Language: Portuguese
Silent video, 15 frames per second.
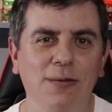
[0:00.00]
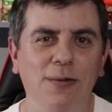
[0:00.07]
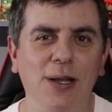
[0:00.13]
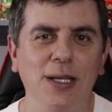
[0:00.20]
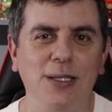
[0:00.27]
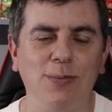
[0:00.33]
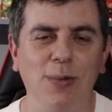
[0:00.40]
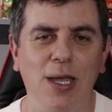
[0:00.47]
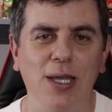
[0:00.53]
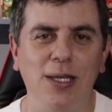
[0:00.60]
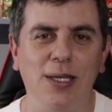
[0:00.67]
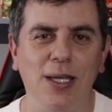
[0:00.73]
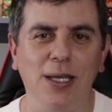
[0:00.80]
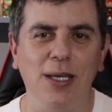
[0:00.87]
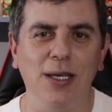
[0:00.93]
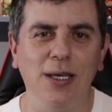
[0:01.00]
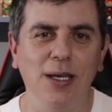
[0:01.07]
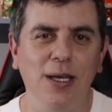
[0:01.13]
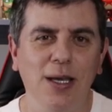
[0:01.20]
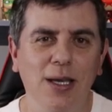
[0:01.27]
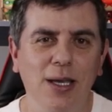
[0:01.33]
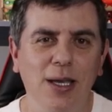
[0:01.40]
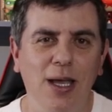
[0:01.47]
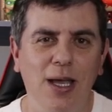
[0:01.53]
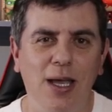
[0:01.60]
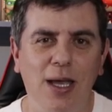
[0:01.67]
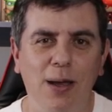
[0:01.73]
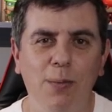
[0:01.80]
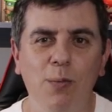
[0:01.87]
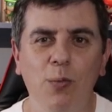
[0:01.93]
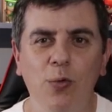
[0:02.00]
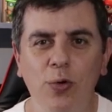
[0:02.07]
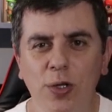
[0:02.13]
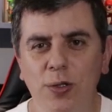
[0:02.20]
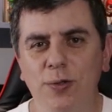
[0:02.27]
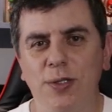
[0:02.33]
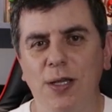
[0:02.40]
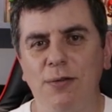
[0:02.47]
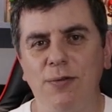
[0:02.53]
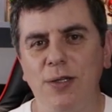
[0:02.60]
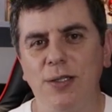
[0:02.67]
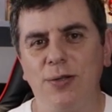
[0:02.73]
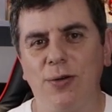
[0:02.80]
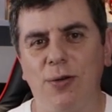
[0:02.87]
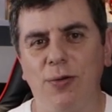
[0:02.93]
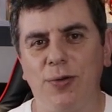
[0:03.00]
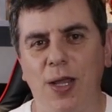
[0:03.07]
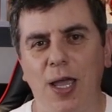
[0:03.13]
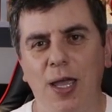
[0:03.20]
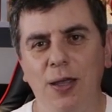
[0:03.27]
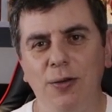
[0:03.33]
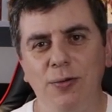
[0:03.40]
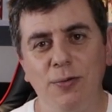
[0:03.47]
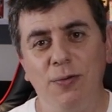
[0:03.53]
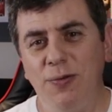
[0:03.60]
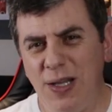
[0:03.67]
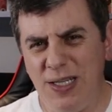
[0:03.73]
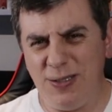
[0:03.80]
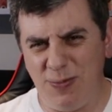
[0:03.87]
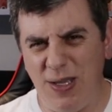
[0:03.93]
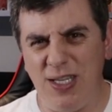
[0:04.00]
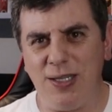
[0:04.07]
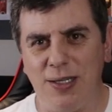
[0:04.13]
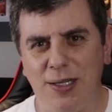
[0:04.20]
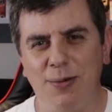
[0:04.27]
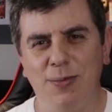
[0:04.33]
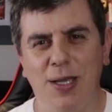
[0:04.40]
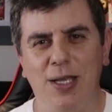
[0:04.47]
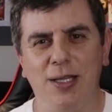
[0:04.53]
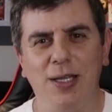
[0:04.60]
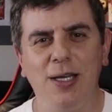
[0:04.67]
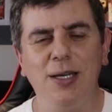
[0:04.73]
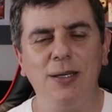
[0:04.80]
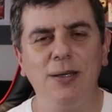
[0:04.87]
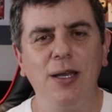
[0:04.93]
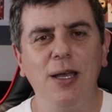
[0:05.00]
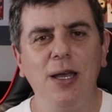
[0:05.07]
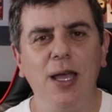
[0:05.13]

Infelizmente, é muito serviço que eu tenho, felizmente também, né?